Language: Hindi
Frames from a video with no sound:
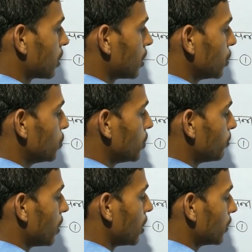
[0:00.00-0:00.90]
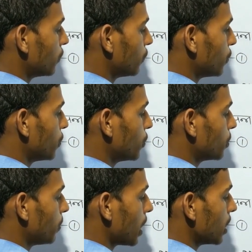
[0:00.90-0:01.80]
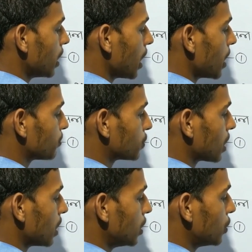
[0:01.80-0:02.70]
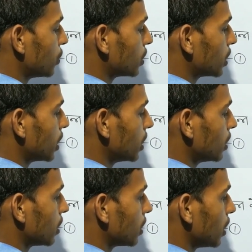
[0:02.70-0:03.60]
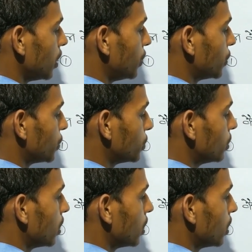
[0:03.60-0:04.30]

क्यू अपॉन फोर पाई एप्साइलन नॉट है टू